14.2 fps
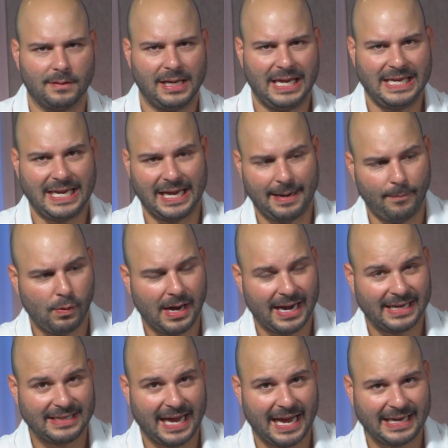y quieres
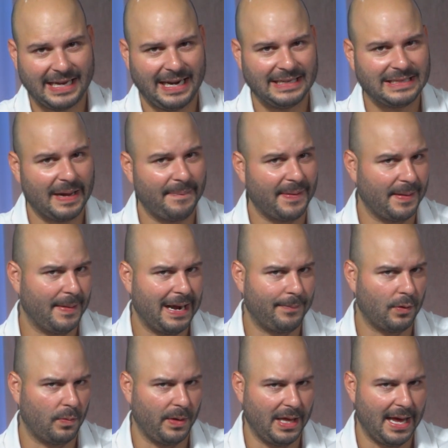buscar adquirir esa primera
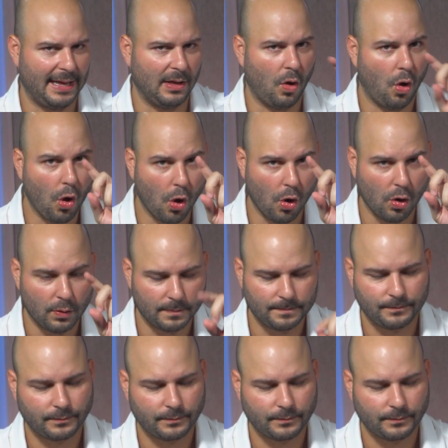propiedad, o